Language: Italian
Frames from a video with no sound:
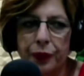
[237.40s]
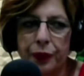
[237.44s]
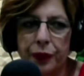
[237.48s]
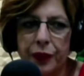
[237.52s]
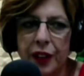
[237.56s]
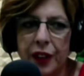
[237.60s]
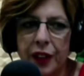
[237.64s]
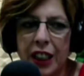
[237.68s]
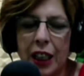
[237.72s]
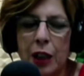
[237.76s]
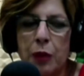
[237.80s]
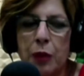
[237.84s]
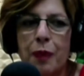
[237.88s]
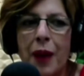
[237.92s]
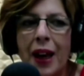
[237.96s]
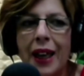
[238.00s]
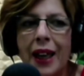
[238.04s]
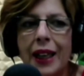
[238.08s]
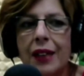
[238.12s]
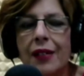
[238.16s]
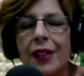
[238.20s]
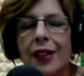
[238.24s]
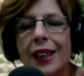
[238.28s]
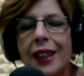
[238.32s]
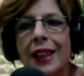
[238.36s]
che il
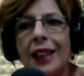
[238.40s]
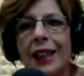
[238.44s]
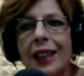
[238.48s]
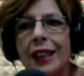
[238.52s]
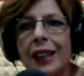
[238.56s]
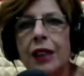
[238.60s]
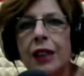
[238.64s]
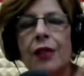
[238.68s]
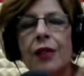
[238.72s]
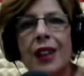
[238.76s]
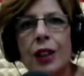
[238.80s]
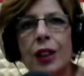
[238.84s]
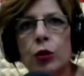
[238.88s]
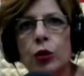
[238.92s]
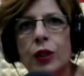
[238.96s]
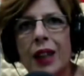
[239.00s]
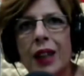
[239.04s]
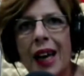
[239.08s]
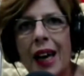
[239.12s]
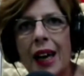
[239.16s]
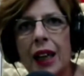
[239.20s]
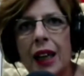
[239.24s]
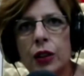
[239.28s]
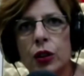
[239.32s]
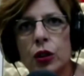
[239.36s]
pane venga
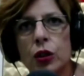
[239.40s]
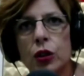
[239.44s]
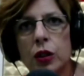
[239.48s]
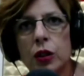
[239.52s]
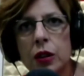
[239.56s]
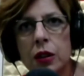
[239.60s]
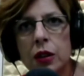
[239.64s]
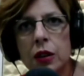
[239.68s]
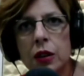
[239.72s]
rivalutato